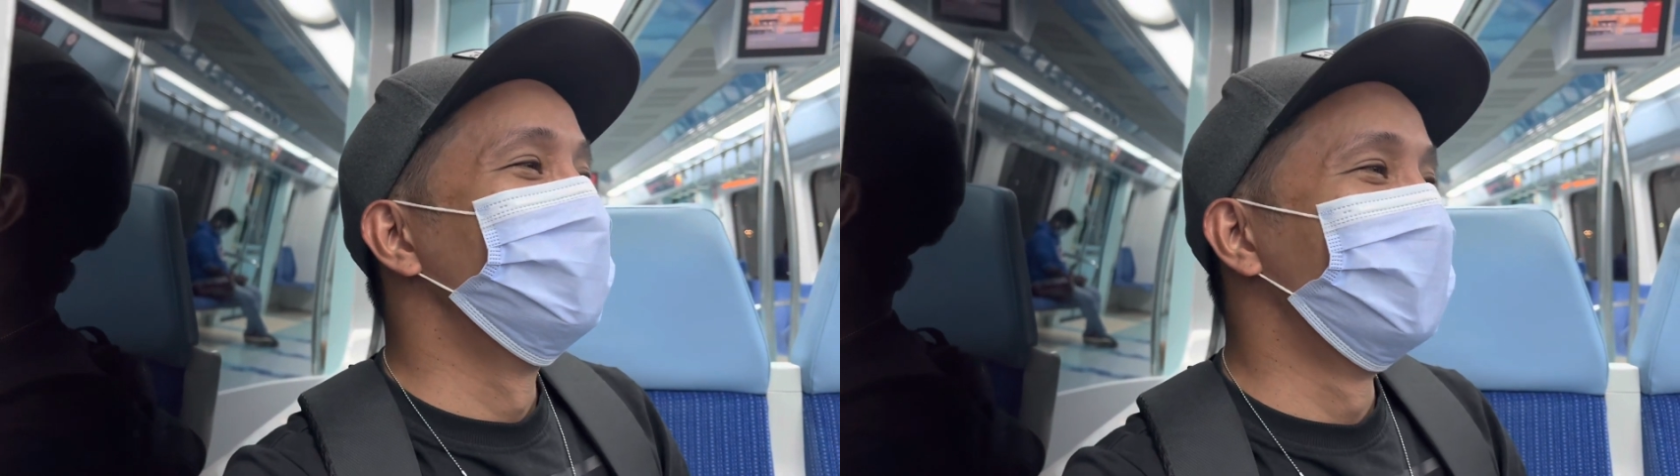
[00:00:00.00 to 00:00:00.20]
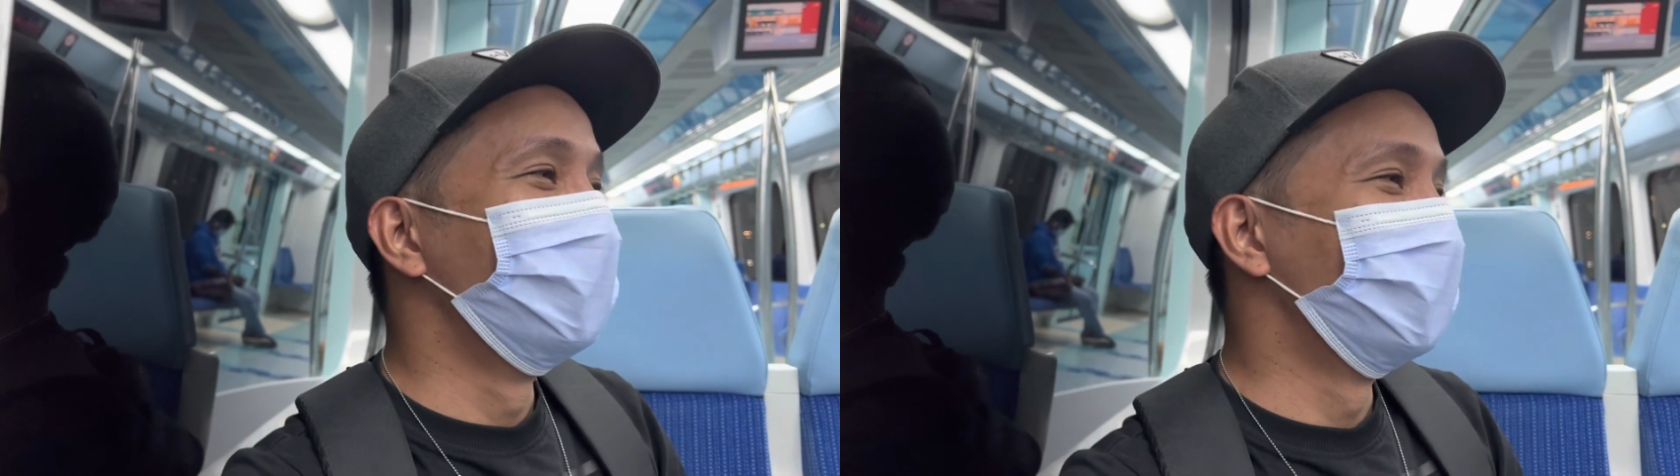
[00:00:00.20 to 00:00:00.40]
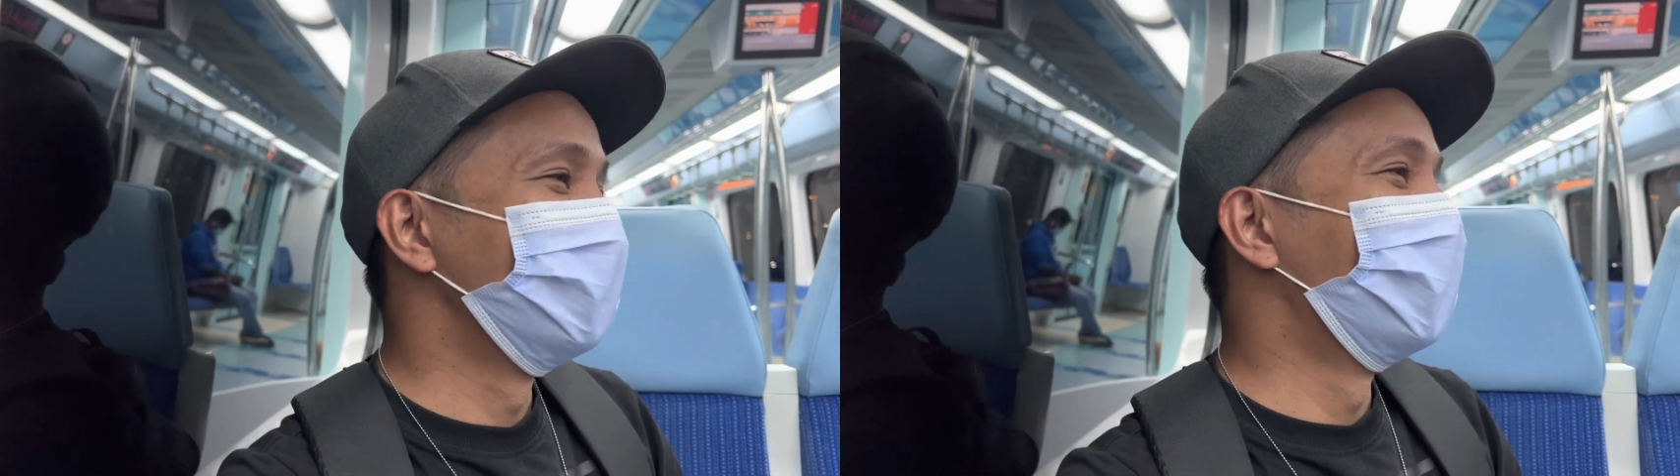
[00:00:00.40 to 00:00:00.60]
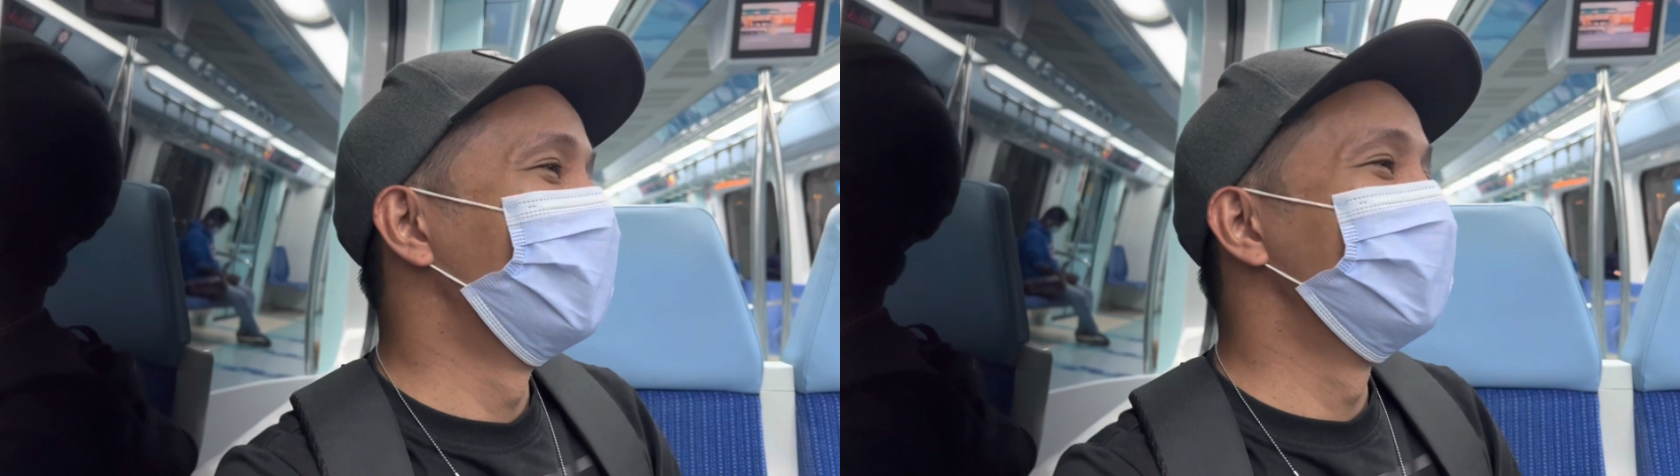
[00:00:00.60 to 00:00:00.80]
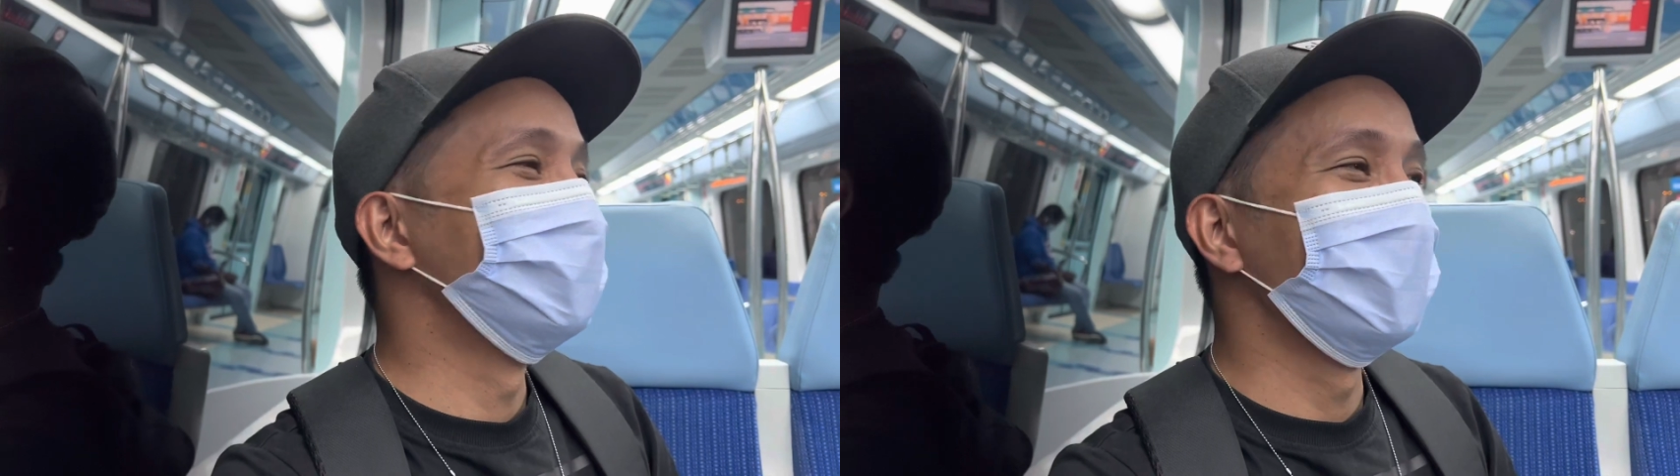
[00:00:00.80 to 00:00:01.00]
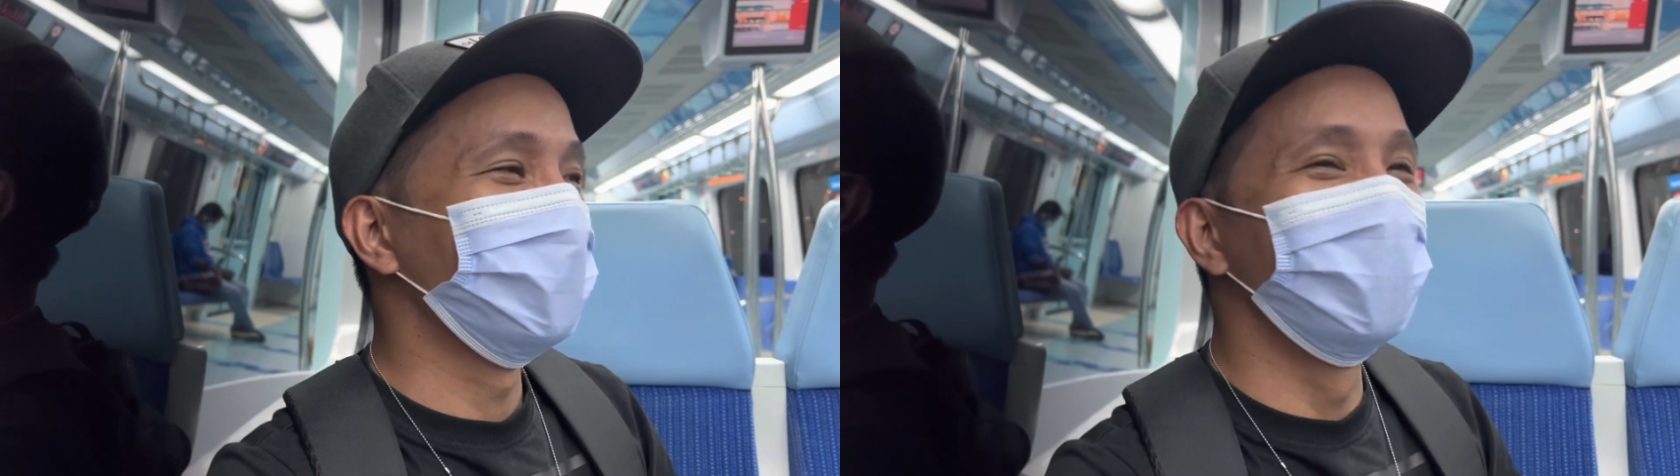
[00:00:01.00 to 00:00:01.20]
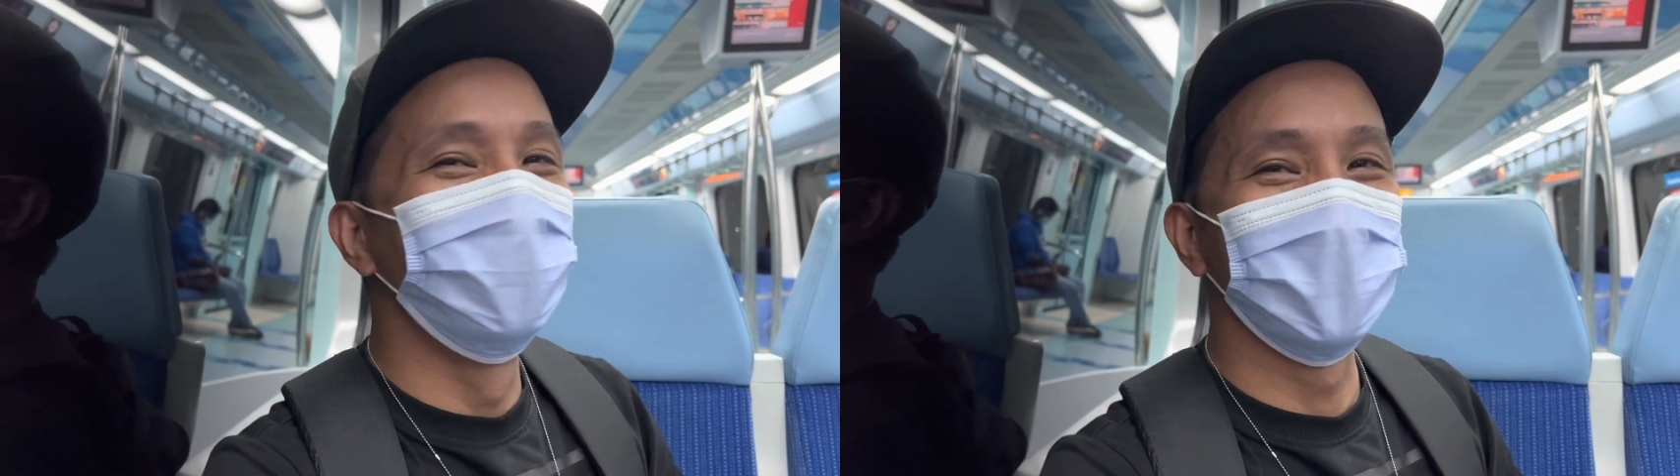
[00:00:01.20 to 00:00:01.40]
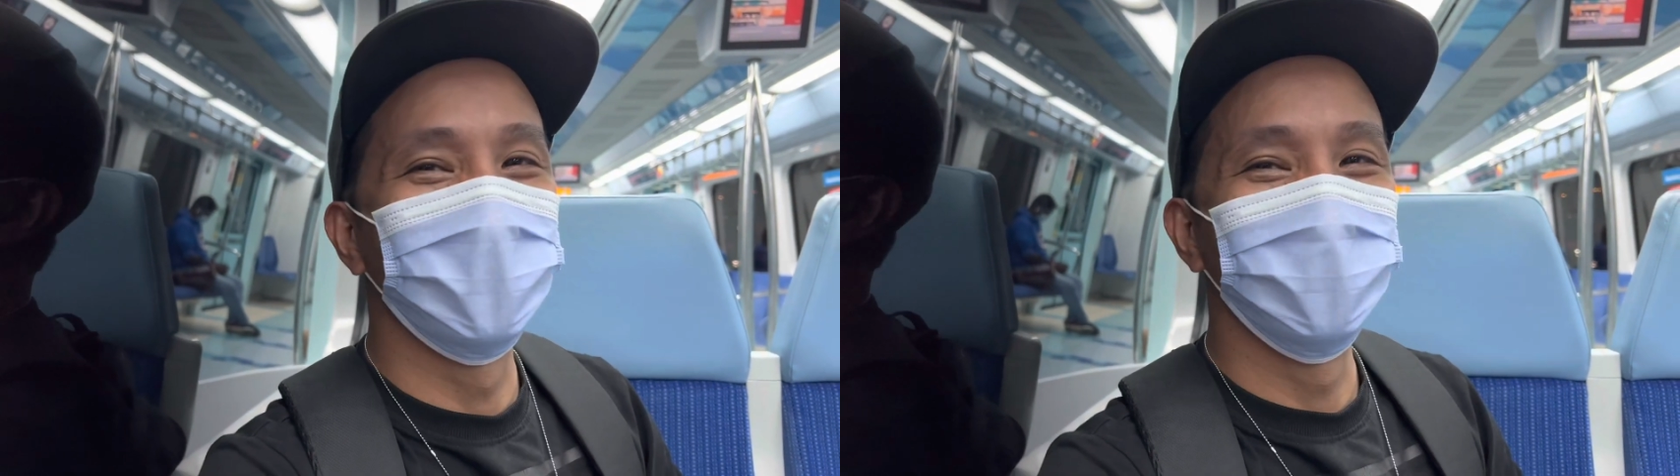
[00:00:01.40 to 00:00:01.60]
Babadalin na rin
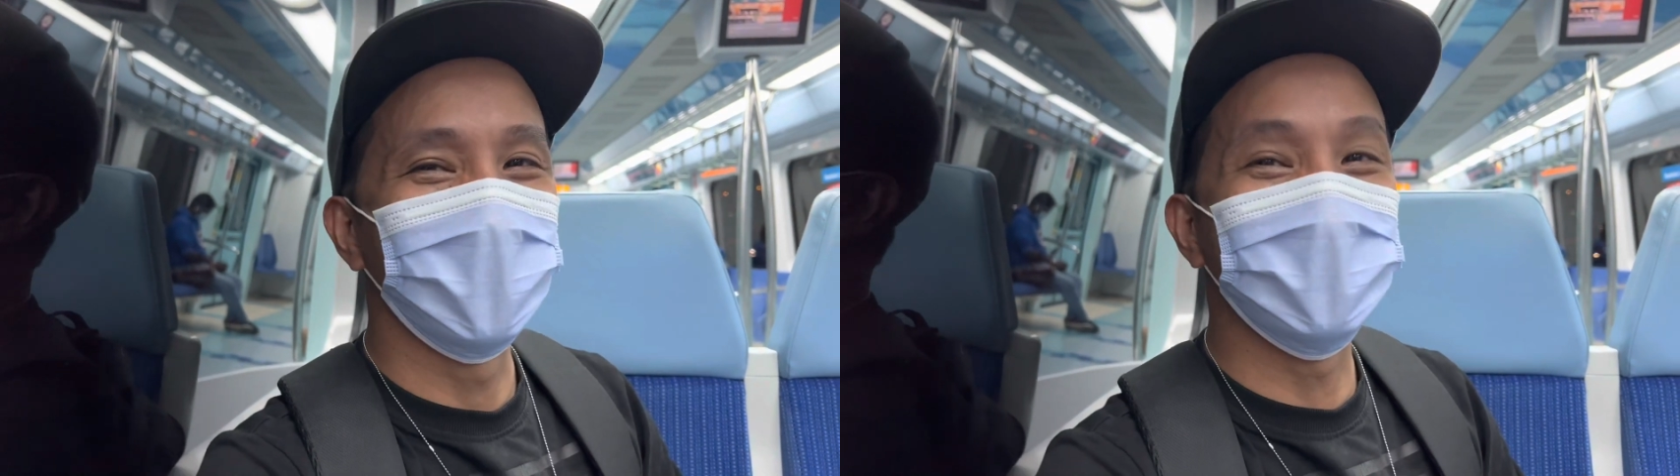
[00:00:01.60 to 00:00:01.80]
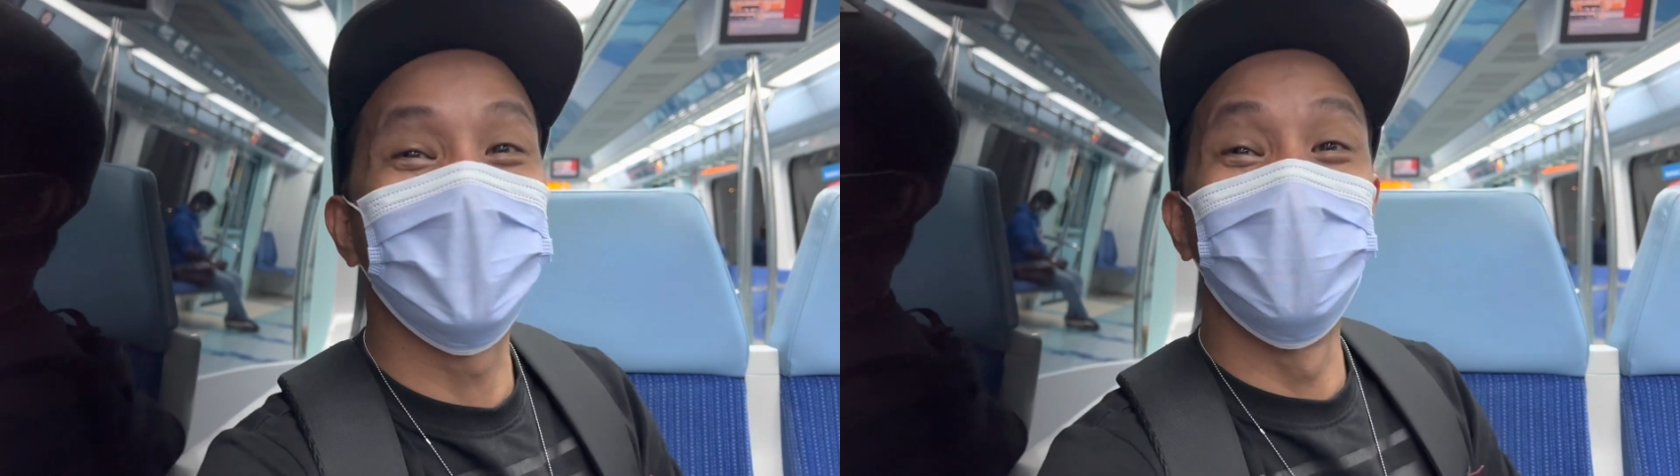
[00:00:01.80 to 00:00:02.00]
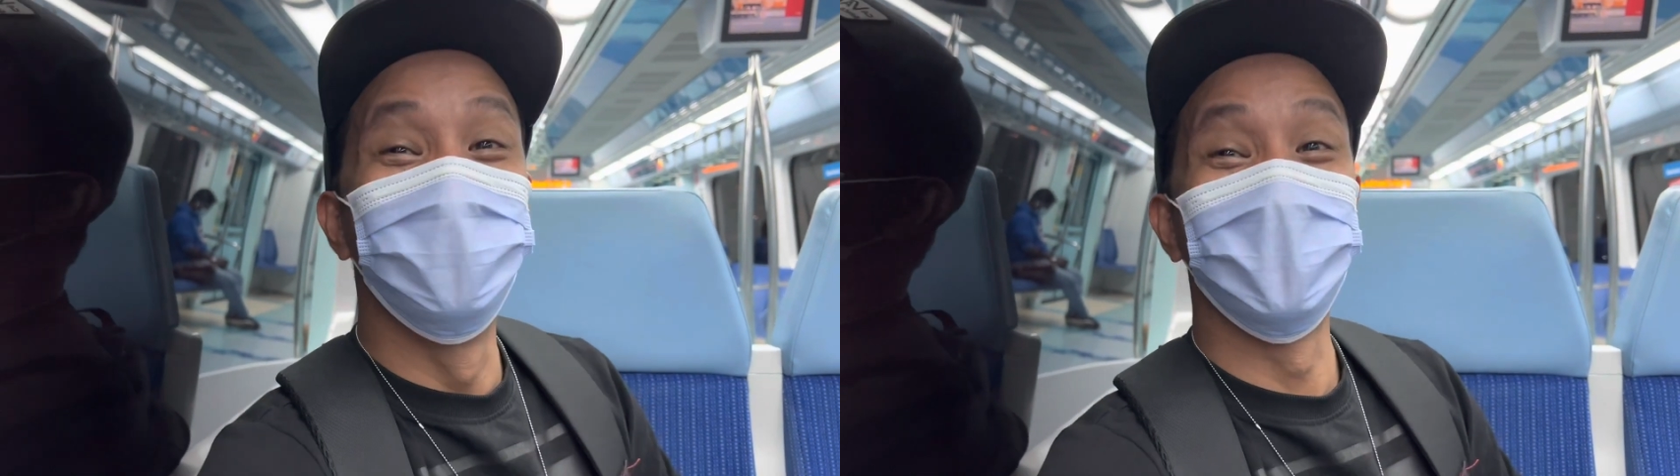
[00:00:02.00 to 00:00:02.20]
pag, pag sinabi.